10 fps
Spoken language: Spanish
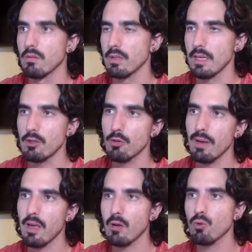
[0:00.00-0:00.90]
Y esto va a
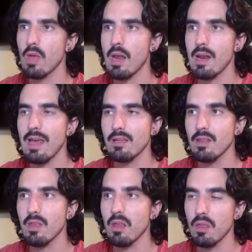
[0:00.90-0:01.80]
ejecutar la
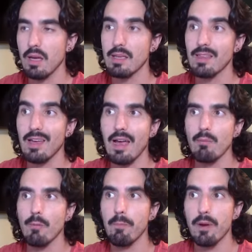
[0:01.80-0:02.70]
sentencia que ya
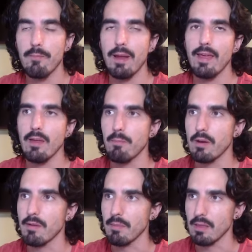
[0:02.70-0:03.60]
tengamos preparada
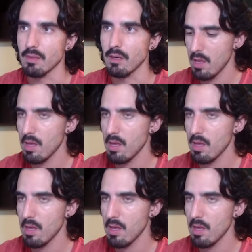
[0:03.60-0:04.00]
previamente.